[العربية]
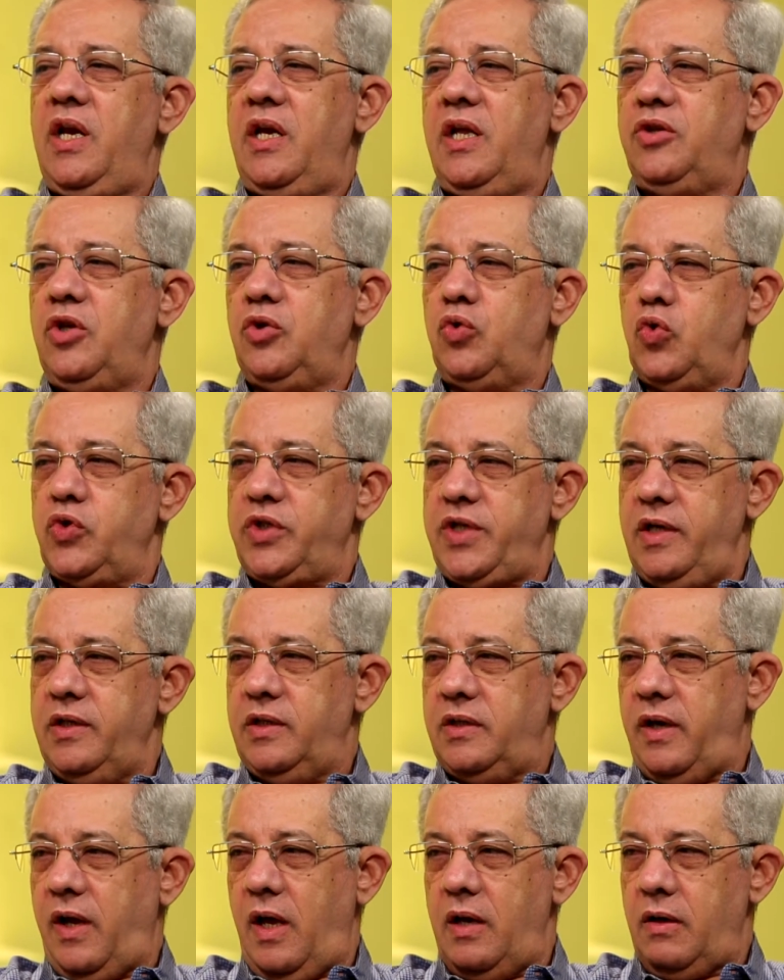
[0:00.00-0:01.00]
التي
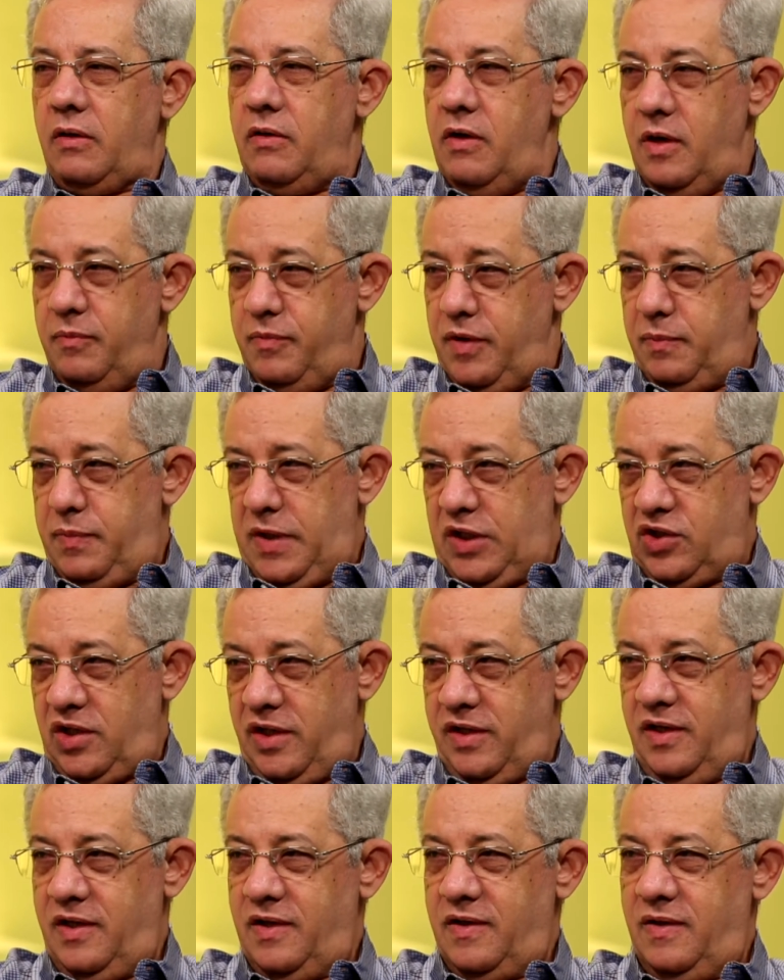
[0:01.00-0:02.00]
تسيطر على القلب
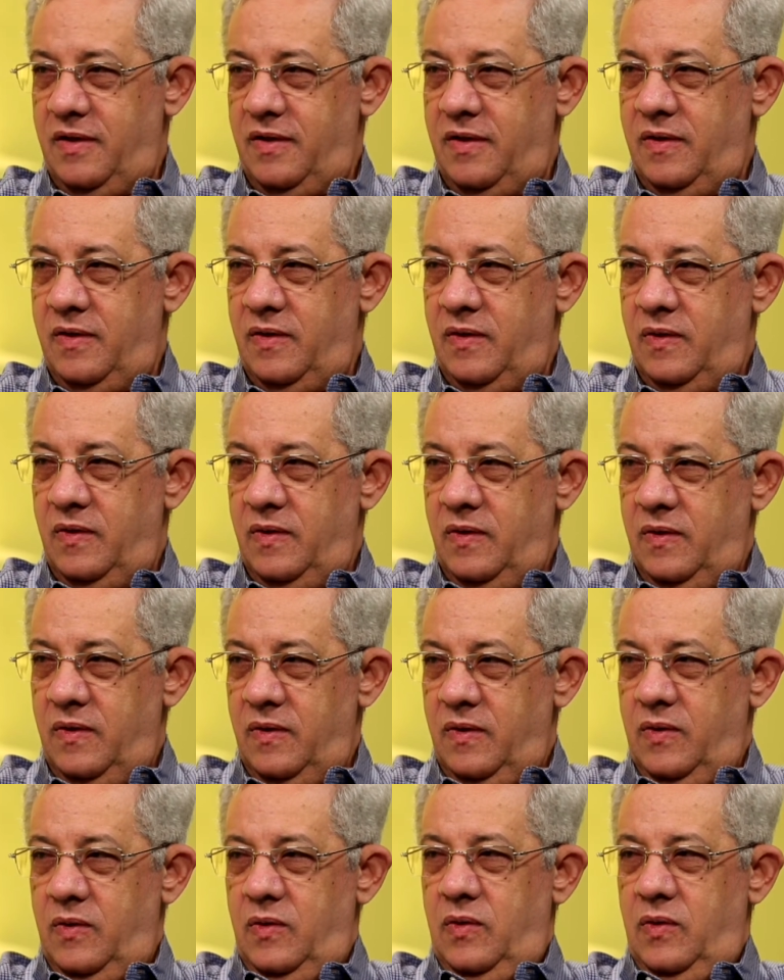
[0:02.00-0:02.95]
البشري م.